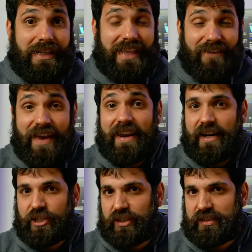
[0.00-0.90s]
la vera
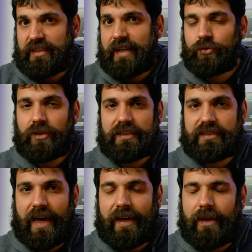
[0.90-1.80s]
necessità di
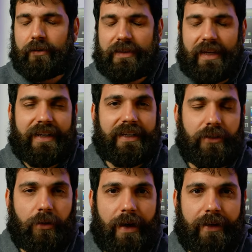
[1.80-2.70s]
utilizzare la riga
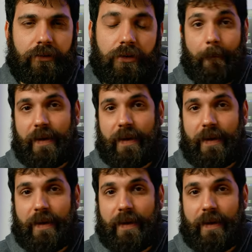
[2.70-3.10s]
di comando.